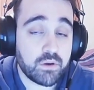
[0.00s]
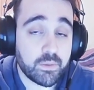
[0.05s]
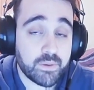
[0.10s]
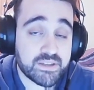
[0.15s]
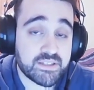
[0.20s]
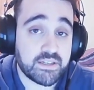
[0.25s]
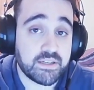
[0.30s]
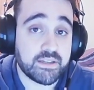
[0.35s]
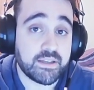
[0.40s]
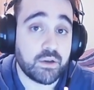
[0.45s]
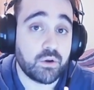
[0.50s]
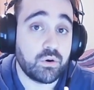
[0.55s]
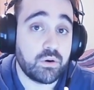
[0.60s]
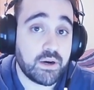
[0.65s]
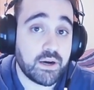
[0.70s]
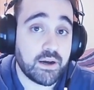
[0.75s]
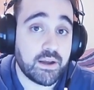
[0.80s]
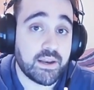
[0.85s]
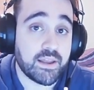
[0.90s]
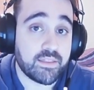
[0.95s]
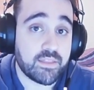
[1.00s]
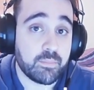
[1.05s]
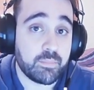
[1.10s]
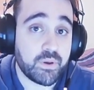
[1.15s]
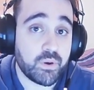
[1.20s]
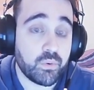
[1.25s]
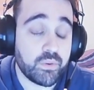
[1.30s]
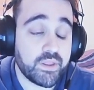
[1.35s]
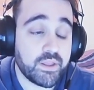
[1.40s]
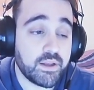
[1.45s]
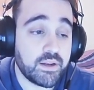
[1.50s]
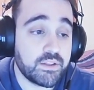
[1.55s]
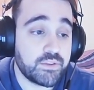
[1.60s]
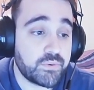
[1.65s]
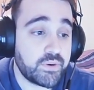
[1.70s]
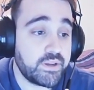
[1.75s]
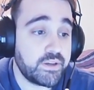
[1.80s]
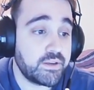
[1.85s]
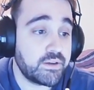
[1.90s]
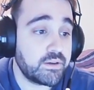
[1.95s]
va a ser el que coja la CPU del
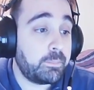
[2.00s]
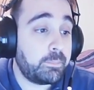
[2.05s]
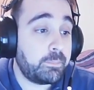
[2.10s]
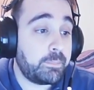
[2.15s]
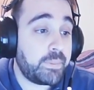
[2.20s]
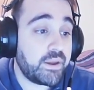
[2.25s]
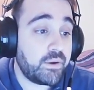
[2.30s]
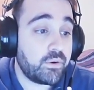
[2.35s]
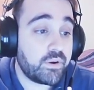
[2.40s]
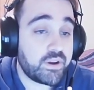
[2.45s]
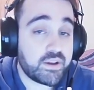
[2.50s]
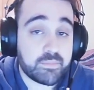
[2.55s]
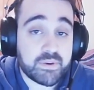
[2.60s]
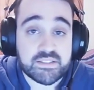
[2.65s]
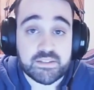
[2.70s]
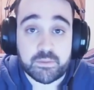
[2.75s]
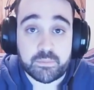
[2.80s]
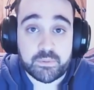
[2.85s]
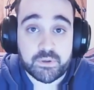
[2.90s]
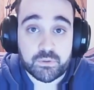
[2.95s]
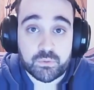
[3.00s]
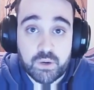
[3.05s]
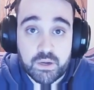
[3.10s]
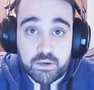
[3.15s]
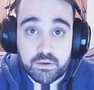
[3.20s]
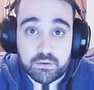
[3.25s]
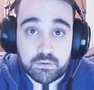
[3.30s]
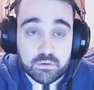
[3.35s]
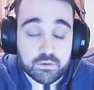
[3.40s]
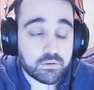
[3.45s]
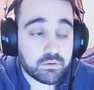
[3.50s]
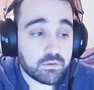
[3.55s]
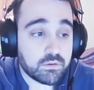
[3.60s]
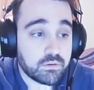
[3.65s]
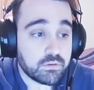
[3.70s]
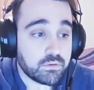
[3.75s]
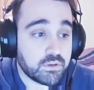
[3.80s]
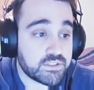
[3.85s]
training, pero que va a ser virtual, no,